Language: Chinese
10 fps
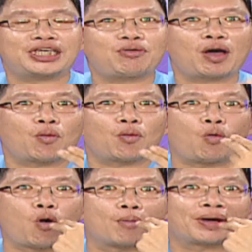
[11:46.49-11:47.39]
因为
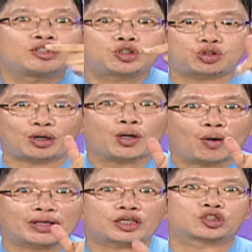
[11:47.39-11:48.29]
我们捐
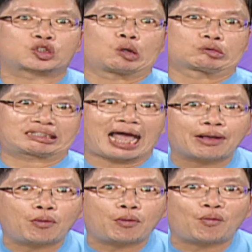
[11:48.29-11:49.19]
款的总
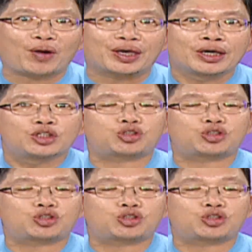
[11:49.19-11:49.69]
单位、